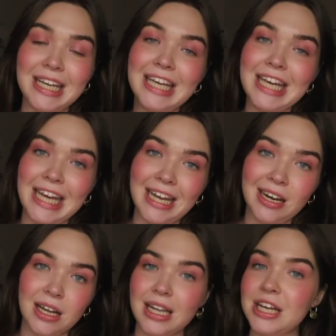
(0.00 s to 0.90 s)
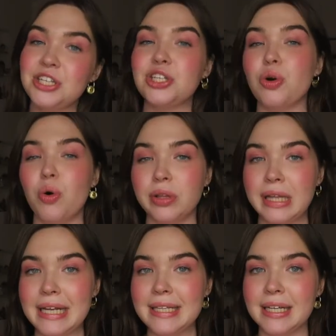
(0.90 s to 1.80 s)
гель, лосьон
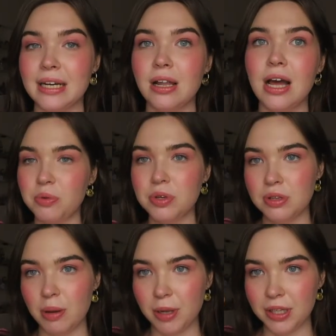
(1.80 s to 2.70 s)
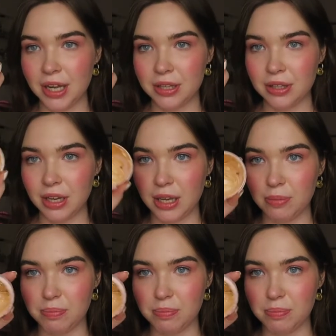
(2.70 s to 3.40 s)
для тела. Он обладает таким